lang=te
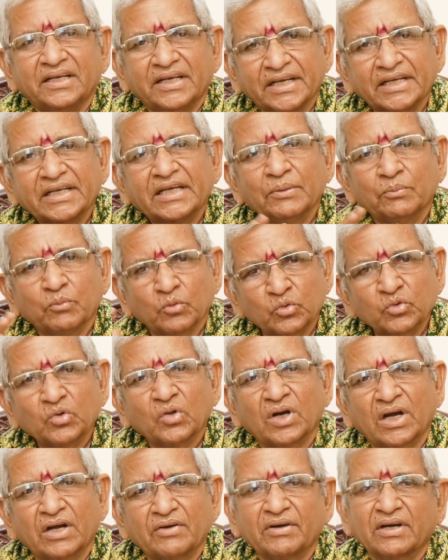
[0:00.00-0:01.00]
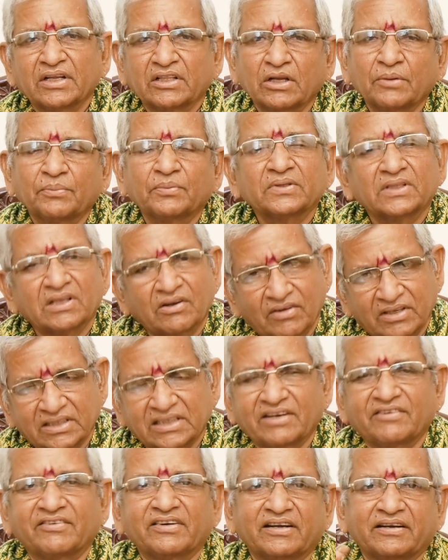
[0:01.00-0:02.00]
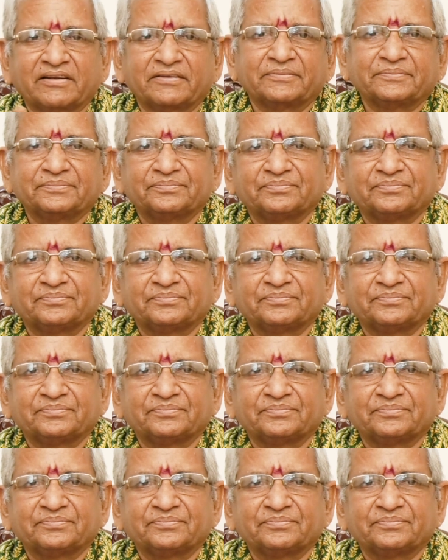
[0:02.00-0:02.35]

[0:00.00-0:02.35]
ఇంటి ముందు ఉన్నటువంటి తలుపును తర్వాత తెరవండి